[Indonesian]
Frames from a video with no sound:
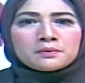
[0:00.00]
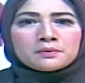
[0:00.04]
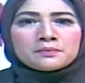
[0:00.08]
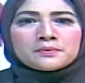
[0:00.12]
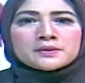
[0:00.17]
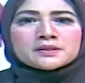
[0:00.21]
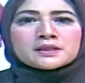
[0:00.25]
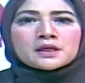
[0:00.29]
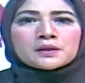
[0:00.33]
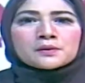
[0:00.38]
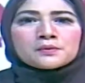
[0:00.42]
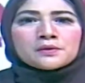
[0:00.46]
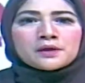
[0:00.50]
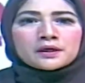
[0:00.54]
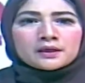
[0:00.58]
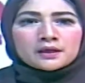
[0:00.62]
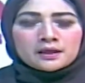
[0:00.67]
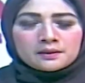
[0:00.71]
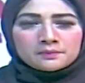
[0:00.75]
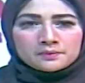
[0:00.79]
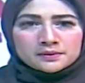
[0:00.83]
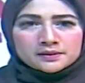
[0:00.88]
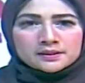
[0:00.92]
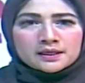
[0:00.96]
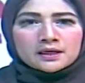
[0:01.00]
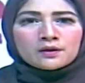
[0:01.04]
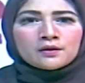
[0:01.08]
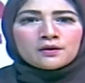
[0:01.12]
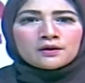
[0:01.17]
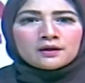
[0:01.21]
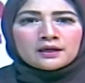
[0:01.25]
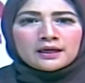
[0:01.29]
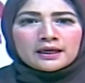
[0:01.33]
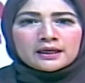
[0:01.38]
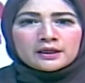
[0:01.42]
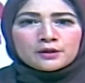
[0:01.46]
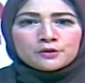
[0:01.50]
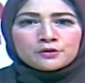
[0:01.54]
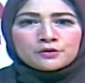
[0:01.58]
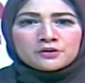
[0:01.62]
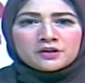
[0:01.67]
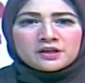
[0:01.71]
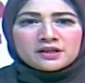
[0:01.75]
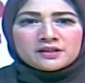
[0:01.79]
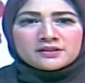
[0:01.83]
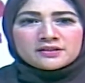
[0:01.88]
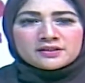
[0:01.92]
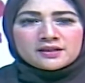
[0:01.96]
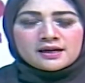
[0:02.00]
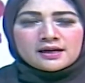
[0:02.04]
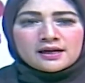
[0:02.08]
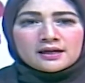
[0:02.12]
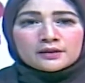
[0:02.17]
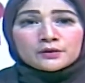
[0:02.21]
Pemirsa Keluarga Besar Online Indonesia